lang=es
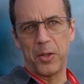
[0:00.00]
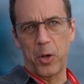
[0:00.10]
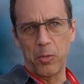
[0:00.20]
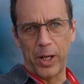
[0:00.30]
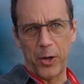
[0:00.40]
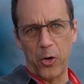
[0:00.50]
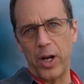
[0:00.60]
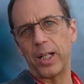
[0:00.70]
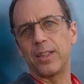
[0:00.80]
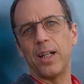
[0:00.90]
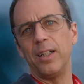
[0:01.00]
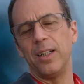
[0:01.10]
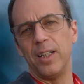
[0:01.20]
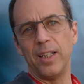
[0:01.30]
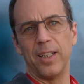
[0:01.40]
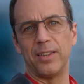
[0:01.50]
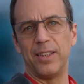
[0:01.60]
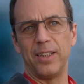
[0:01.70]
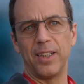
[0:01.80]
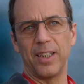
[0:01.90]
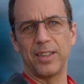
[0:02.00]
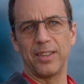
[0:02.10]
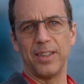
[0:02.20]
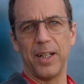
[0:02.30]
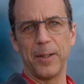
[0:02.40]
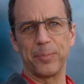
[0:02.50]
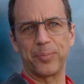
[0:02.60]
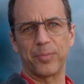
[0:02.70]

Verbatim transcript: como que conectan y deciden este